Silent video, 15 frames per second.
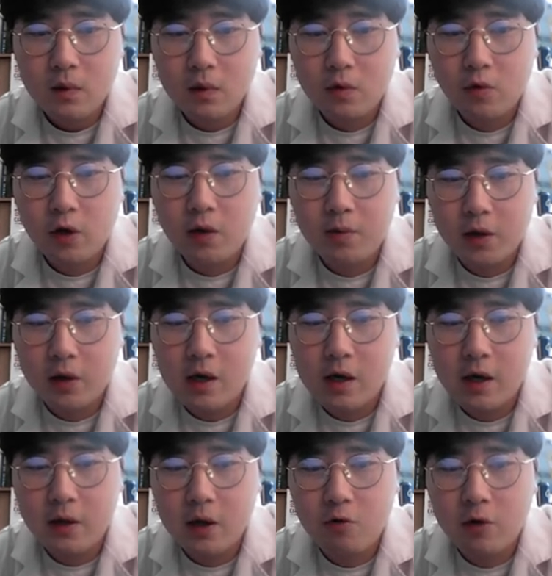오히려 변태를
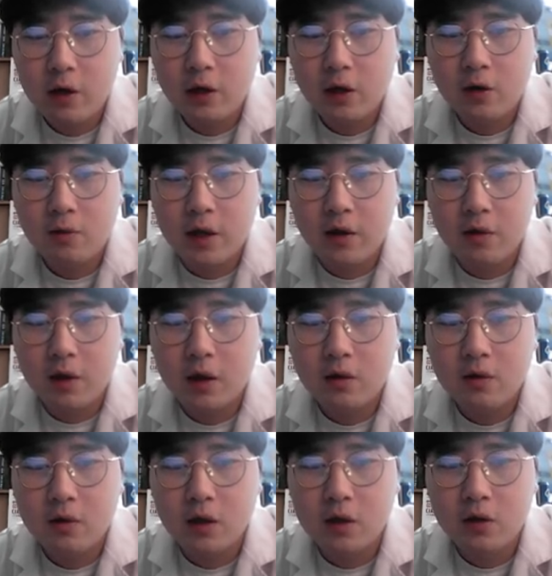한다고 하는 게 더 맞습니다.
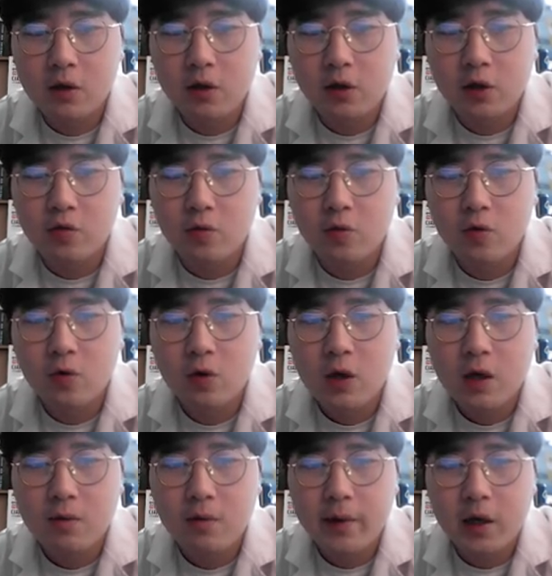네, 적응력이 좋고
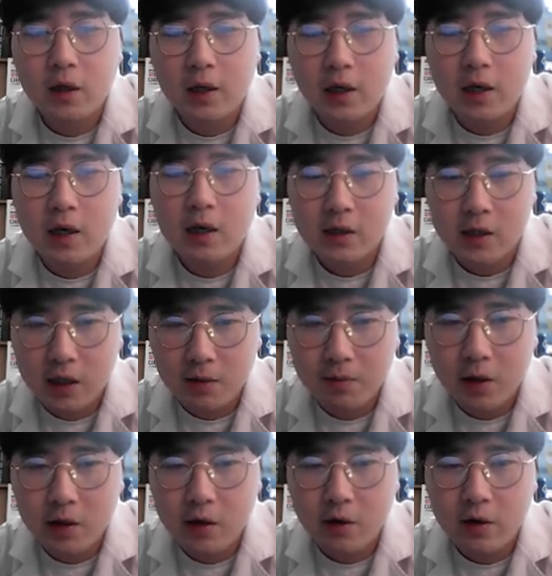몸의 크기가 작은
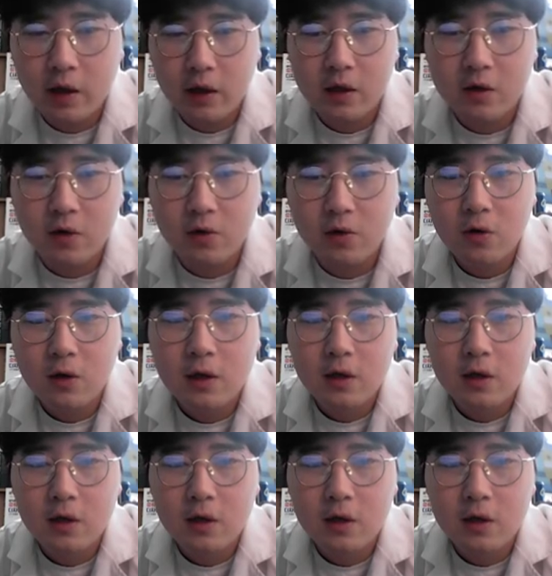편이죠. 상대적으로.